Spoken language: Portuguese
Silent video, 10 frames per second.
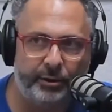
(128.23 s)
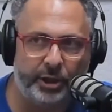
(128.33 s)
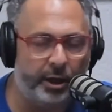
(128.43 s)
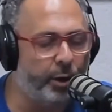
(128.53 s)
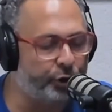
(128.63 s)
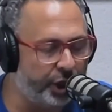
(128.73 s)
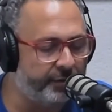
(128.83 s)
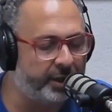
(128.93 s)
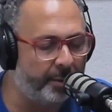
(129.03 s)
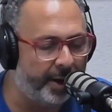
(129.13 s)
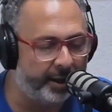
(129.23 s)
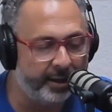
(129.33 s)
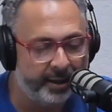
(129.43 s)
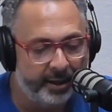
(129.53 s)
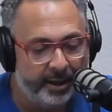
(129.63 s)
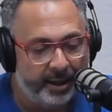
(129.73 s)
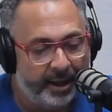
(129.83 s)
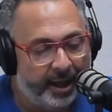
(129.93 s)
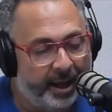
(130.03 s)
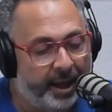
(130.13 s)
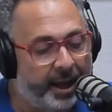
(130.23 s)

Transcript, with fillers: eu, já, eu tive também. Nossa, é outra eu época.